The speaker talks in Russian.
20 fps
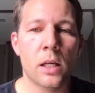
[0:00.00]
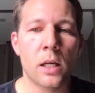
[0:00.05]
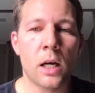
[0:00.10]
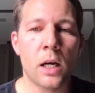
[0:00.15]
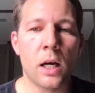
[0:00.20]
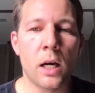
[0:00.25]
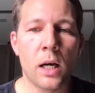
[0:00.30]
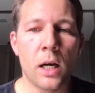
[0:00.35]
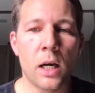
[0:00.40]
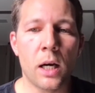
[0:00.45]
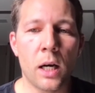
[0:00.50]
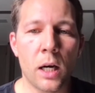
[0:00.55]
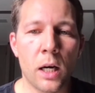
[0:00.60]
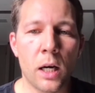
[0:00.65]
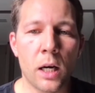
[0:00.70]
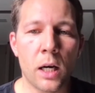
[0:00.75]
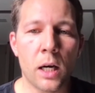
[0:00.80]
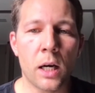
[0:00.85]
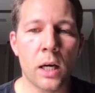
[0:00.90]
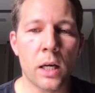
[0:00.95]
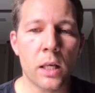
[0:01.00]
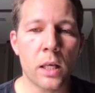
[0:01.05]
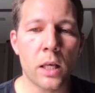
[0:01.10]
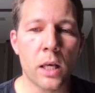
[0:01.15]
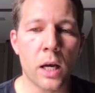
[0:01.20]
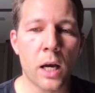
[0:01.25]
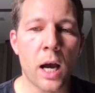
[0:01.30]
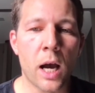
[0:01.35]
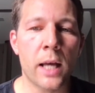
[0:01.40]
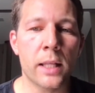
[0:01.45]
э,
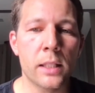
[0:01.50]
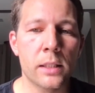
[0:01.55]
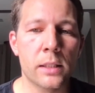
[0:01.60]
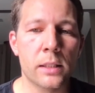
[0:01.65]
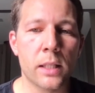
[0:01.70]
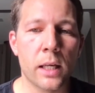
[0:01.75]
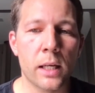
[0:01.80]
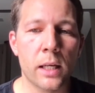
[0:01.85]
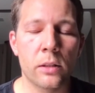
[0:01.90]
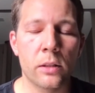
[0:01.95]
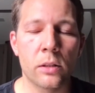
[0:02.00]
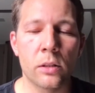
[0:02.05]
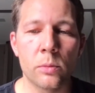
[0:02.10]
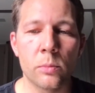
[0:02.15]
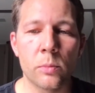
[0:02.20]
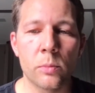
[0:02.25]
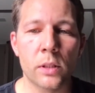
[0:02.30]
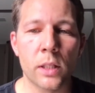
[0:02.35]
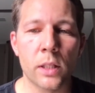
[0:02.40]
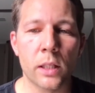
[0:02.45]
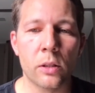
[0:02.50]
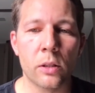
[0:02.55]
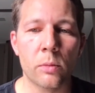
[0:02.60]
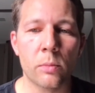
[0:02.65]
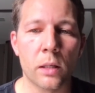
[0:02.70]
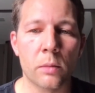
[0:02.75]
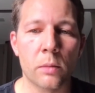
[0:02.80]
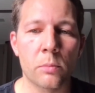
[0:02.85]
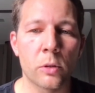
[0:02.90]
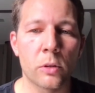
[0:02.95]
они скорее думают о том,
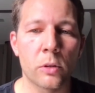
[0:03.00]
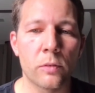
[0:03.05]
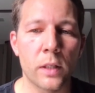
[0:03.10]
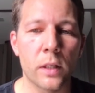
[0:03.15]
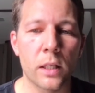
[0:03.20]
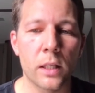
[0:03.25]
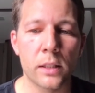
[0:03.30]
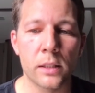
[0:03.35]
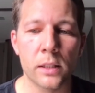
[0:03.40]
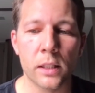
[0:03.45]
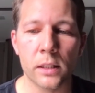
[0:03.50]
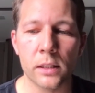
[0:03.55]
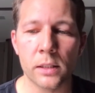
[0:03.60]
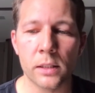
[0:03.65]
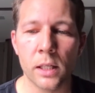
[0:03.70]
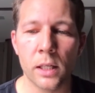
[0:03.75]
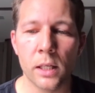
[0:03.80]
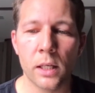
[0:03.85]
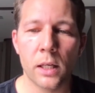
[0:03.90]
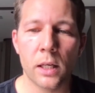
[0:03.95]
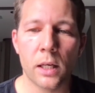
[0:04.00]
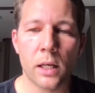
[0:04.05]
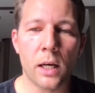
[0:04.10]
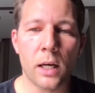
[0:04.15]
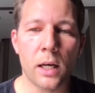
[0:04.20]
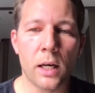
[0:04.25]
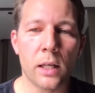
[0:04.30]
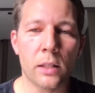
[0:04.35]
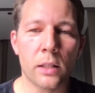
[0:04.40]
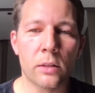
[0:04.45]
как будет выглядеть
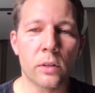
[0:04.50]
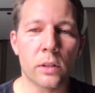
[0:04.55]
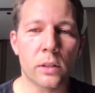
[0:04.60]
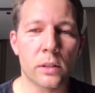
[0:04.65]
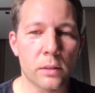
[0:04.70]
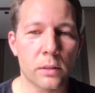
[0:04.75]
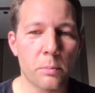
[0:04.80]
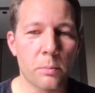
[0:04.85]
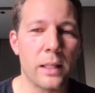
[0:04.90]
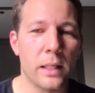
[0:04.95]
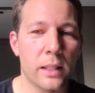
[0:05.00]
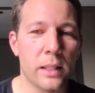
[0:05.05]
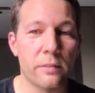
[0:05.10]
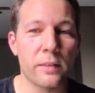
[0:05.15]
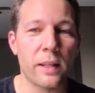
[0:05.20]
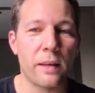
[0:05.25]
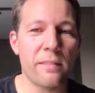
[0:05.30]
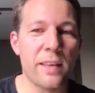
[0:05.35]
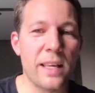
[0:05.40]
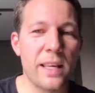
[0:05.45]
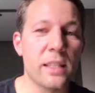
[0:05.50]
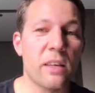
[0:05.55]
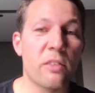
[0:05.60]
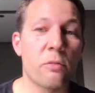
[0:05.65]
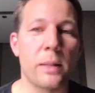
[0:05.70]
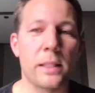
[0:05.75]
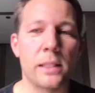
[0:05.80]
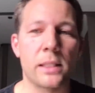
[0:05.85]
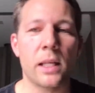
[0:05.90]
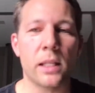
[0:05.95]
э, ну вот, равновесие
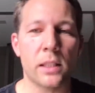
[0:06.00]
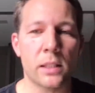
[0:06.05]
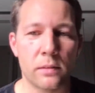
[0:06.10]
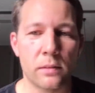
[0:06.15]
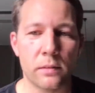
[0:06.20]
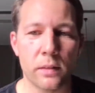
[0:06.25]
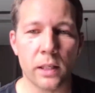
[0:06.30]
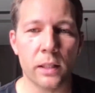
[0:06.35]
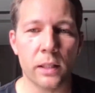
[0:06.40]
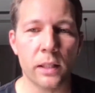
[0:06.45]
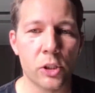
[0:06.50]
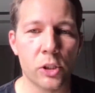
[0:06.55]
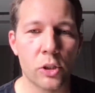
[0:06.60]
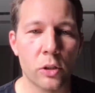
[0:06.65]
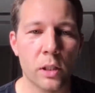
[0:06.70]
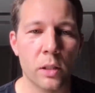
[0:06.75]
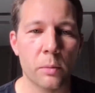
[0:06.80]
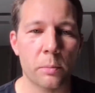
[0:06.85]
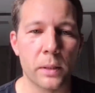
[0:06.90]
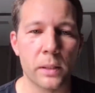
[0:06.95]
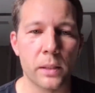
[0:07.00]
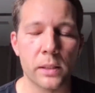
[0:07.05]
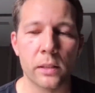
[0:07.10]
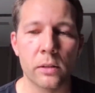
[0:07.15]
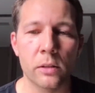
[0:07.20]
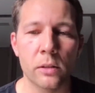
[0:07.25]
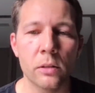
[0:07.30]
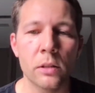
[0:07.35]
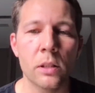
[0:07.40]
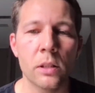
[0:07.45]
впоследствии, когда шоки
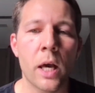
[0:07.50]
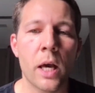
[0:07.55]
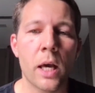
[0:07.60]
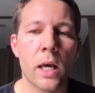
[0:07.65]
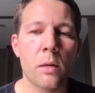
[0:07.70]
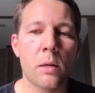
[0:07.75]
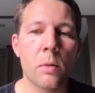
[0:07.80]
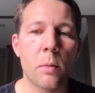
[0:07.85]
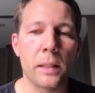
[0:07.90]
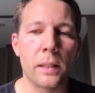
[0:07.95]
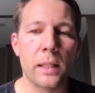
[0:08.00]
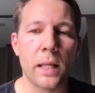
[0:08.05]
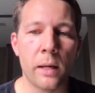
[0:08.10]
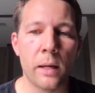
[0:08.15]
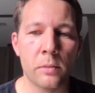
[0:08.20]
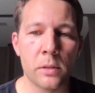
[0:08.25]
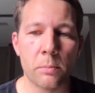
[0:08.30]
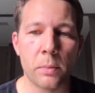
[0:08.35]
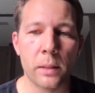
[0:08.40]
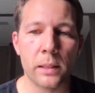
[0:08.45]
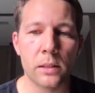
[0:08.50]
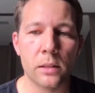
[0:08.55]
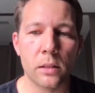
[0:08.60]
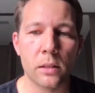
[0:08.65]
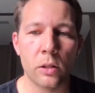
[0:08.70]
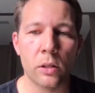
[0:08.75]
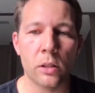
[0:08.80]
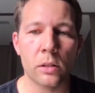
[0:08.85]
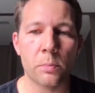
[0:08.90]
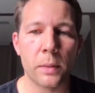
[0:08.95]
произойдут, и мы пытаемся
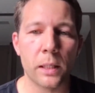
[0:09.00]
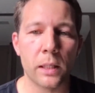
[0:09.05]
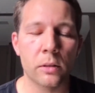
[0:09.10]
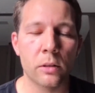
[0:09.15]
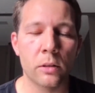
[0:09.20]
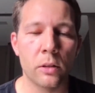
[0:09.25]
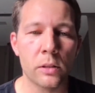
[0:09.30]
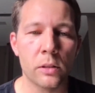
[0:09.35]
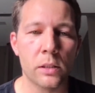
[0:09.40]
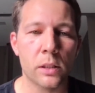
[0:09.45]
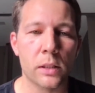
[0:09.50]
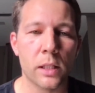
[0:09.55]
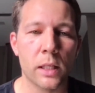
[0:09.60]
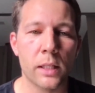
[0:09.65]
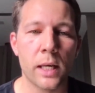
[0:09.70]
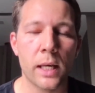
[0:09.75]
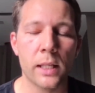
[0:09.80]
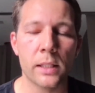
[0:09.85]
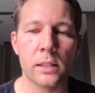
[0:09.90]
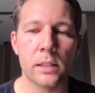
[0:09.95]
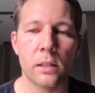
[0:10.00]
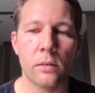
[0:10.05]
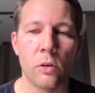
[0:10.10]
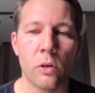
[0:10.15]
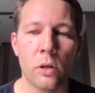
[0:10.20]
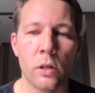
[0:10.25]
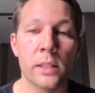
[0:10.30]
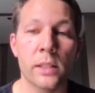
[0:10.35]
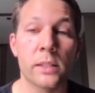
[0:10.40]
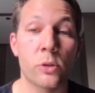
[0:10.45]
построить прогноз, исходя из
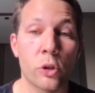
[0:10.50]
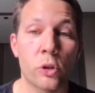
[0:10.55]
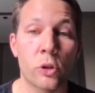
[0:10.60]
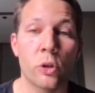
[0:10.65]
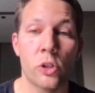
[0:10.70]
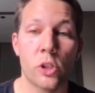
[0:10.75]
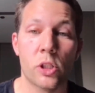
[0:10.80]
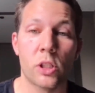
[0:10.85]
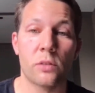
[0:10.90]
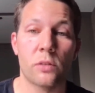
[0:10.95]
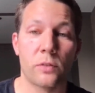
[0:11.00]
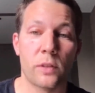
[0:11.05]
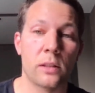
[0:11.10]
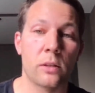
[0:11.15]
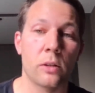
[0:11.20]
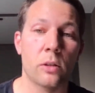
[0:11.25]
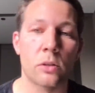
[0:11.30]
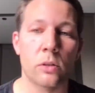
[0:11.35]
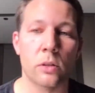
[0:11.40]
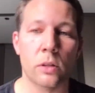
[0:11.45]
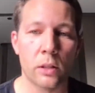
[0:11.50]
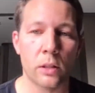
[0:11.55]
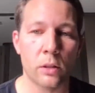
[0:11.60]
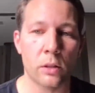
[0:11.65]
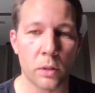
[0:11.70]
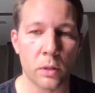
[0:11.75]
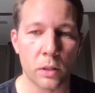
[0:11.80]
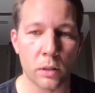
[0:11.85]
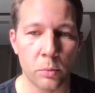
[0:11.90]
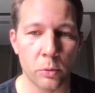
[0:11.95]
того, из той точки, в которую
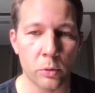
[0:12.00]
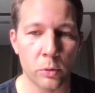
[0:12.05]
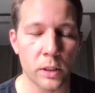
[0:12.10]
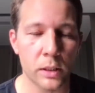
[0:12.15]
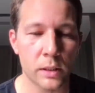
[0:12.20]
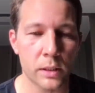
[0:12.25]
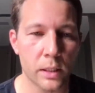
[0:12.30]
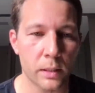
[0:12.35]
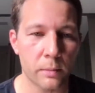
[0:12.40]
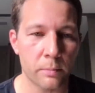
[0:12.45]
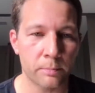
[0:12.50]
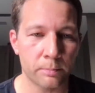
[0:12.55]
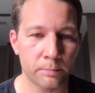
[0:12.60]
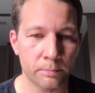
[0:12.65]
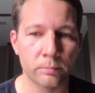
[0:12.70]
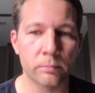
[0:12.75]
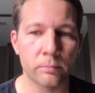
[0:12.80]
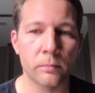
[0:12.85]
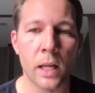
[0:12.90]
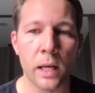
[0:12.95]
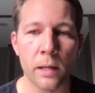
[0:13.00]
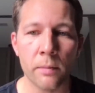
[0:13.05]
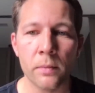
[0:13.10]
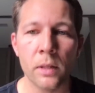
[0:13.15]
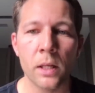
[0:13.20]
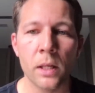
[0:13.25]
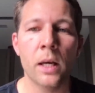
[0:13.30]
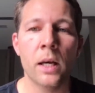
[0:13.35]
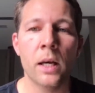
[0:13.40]
экономика будет идти. Да?